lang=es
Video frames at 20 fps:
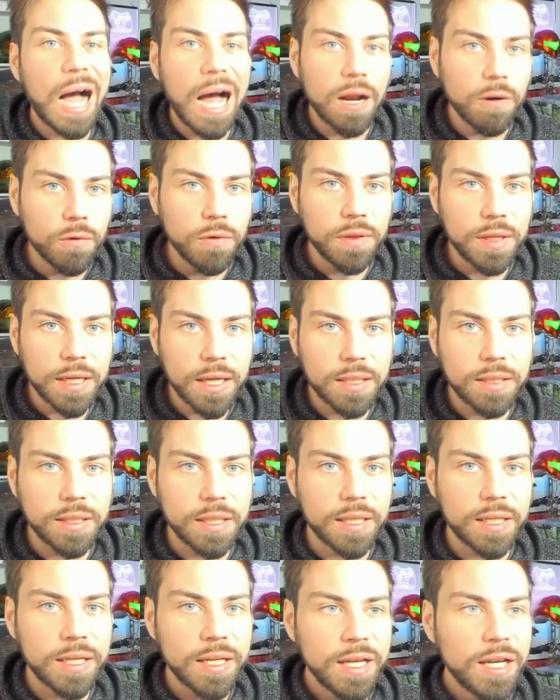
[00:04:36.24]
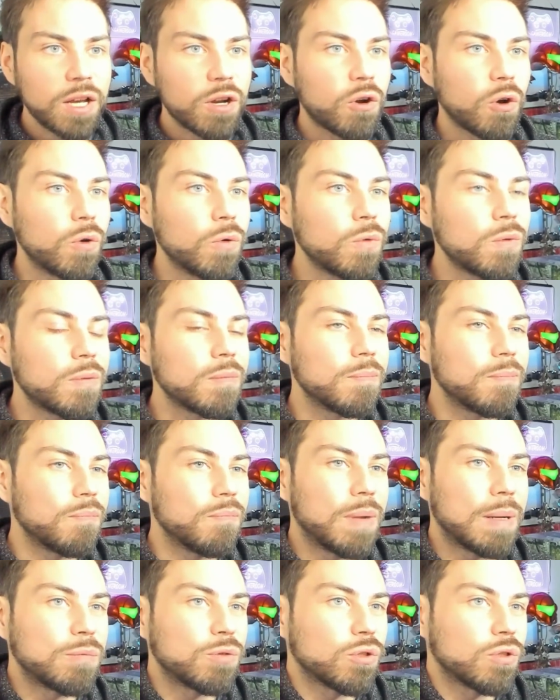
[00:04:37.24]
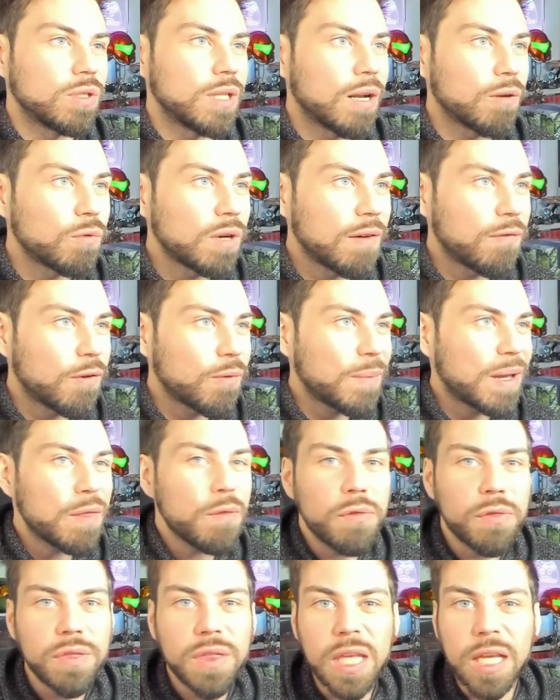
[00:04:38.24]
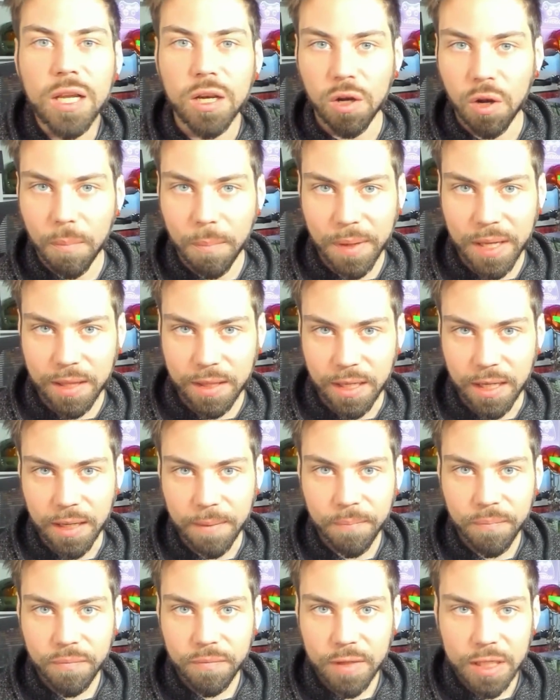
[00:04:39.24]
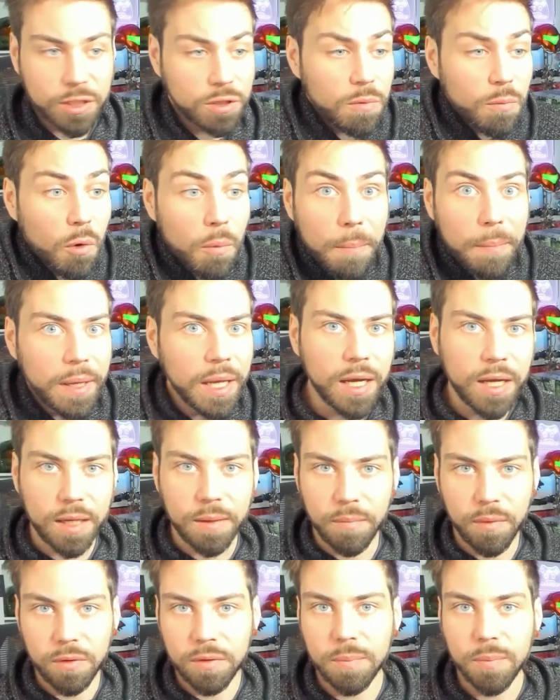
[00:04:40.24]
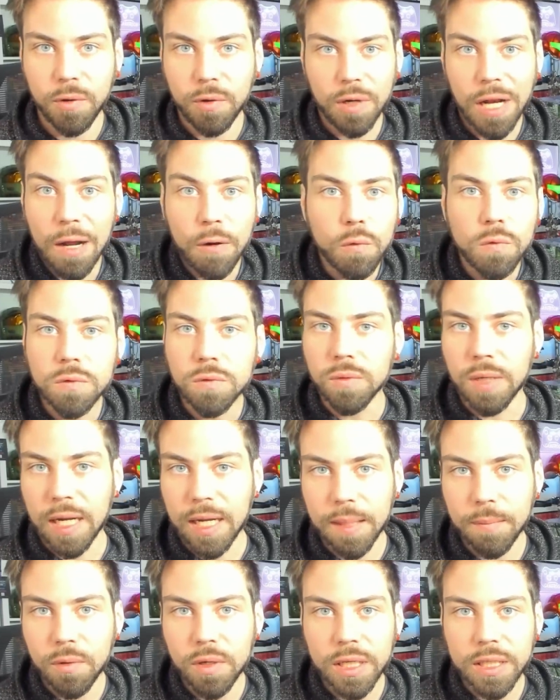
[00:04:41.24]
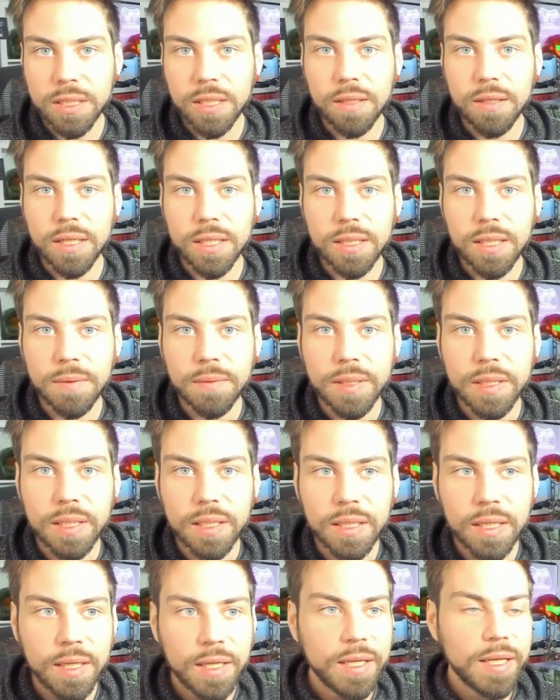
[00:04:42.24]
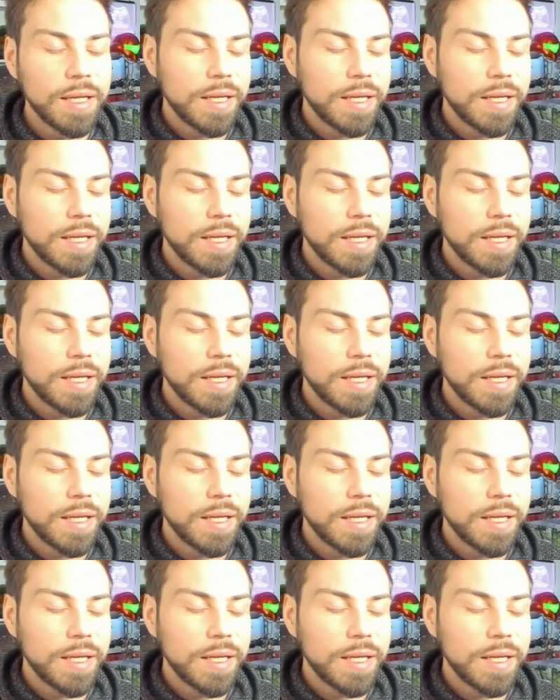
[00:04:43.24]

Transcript: alucinante, con un, vamos, de alguna forma enciclopedia. Es como un viaje por, por la cultura japonesa directamente.